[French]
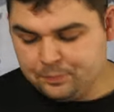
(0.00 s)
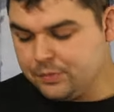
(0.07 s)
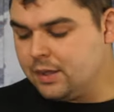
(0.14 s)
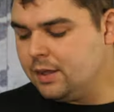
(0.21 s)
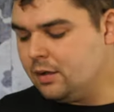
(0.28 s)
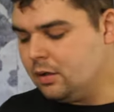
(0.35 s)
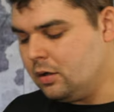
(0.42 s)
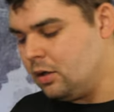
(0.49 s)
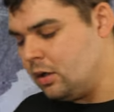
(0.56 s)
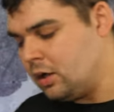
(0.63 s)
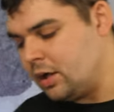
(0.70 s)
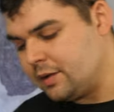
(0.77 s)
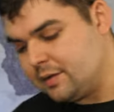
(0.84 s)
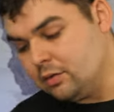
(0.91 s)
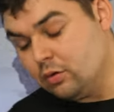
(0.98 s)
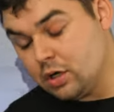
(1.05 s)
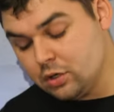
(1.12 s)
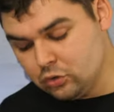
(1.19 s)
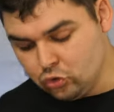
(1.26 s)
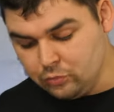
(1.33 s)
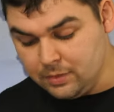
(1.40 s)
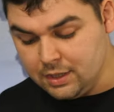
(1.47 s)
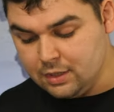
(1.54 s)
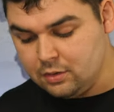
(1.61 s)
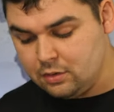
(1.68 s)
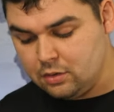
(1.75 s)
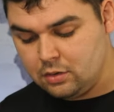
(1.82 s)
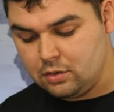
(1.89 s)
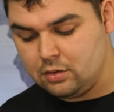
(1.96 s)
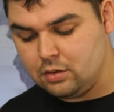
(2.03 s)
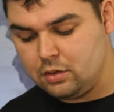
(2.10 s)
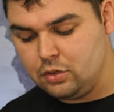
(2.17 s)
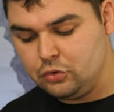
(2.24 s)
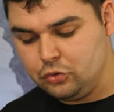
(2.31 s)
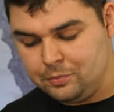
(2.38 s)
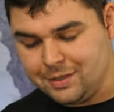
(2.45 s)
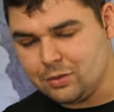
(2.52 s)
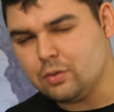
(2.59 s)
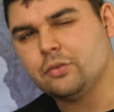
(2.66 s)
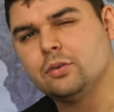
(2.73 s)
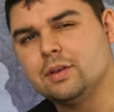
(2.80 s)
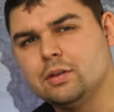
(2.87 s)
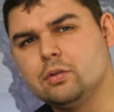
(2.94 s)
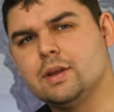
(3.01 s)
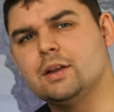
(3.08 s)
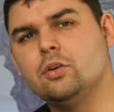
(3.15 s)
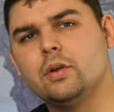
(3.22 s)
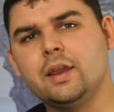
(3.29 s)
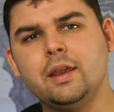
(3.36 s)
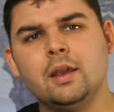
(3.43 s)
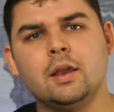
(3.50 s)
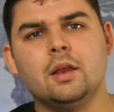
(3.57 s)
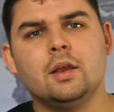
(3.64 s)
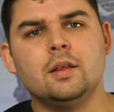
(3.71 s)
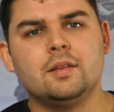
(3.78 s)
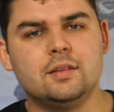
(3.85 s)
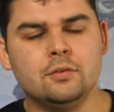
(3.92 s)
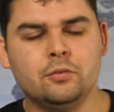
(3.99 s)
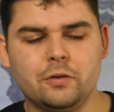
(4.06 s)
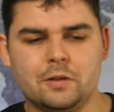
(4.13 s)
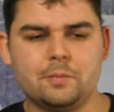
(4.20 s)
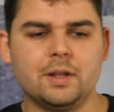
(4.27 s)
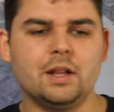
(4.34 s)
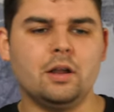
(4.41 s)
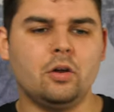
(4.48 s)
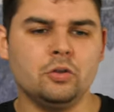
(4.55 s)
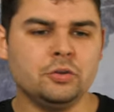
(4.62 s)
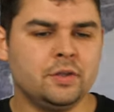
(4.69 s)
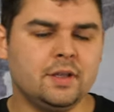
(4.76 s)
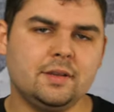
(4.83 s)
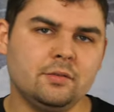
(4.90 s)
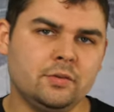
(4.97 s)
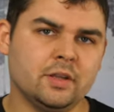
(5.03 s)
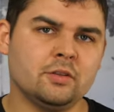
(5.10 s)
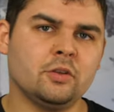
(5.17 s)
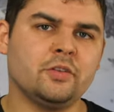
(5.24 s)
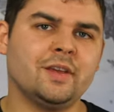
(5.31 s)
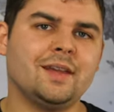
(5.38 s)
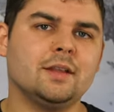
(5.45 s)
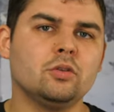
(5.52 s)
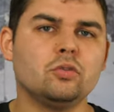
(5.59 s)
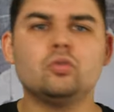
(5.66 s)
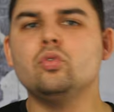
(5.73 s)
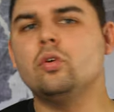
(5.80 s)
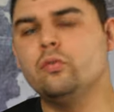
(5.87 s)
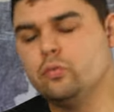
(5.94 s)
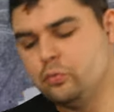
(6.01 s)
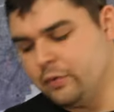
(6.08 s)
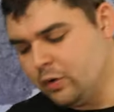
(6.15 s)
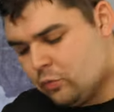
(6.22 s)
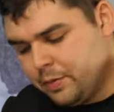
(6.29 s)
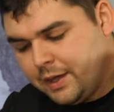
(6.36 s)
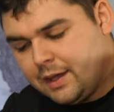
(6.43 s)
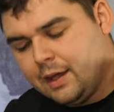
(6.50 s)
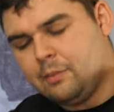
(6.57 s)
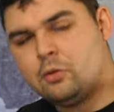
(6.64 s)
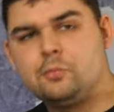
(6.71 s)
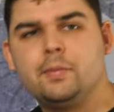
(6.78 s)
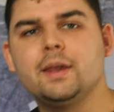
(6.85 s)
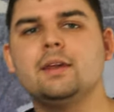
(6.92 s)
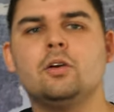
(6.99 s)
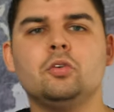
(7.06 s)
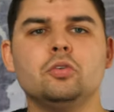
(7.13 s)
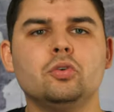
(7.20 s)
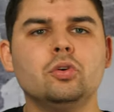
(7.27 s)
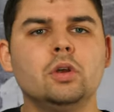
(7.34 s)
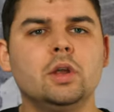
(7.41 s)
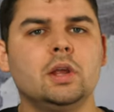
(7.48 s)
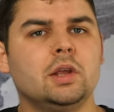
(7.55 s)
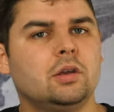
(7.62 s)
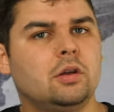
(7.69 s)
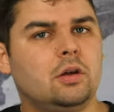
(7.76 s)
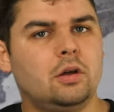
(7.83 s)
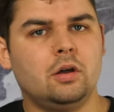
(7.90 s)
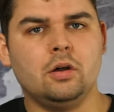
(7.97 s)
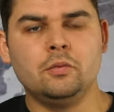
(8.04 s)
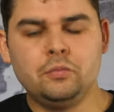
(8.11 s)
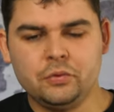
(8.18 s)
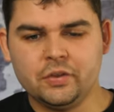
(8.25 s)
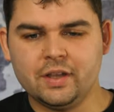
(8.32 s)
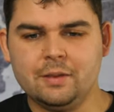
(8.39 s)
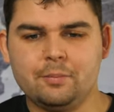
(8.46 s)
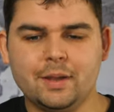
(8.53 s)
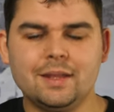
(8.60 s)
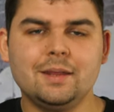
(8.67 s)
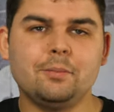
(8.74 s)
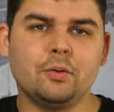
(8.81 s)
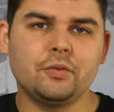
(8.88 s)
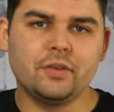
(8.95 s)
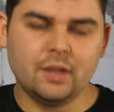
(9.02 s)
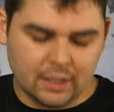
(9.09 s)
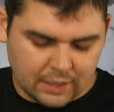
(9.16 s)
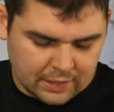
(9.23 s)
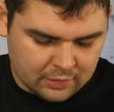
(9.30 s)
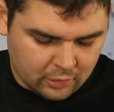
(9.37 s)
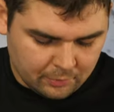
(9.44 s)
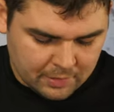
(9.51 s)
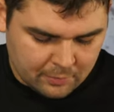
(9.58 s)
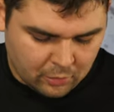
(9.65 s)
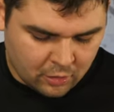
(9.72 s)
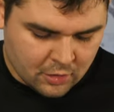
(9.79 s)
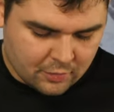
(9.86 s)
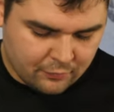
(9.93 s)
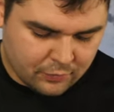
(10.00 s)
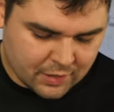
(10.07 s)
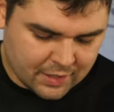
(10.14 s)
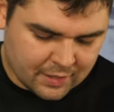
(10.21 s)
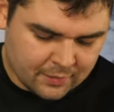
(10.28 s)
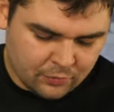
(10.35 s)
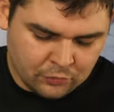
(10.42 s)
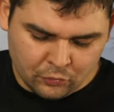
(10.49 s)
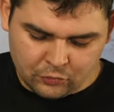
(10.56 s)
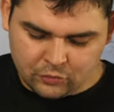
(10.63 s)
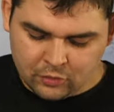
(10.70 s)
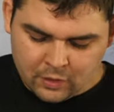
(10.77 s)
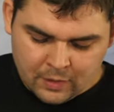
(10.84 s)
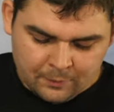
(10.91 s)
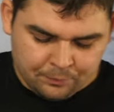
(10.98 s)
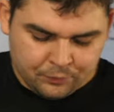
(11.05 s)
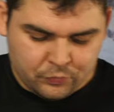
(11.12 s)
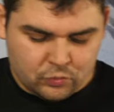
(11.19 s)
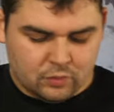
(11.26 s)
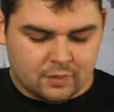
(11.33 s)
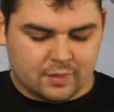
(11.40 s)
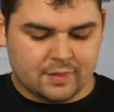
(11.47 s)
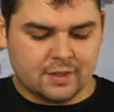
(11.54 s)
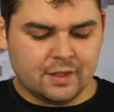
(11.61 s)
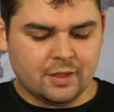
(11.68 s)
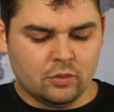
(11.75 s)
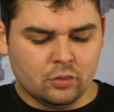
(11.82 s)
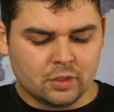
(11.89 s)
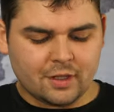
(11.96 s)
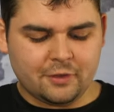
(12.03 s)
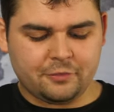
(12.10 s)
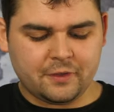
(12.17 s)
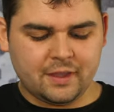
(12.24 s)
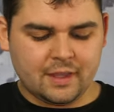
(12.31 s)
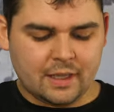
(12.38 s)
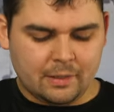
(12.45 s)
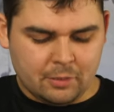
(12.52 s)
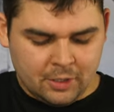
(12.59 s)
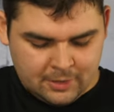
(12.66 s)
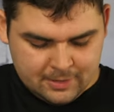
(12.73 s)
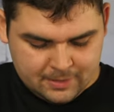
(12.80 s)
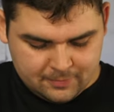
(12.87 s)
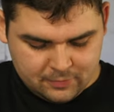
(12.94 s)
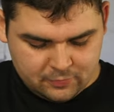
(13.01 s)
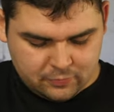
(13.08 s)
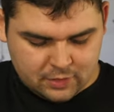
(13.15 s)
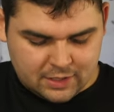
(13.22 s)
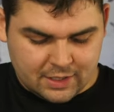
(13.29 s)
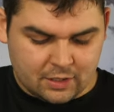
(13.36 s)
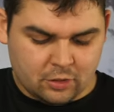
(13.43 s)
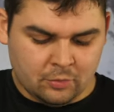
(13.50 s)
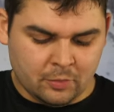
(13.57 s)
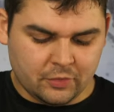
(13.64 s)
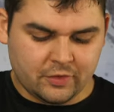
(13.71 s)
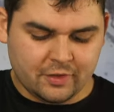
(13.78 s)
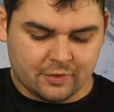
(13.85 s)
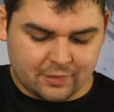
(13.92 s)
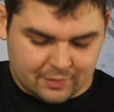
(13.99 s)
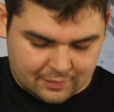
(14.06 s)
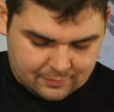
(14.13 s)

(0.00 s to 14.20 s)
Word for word: Et à savoir que 2000, 2300 kcal, si vous ne faites pas de la randonnée, si vous êtes dans un cadre de secours, vous pouvez couper carrément le paquet en deux, vous n'allez pas dépenser énormément. Voilà, donc c'est ultra friable, voilà, comment ça...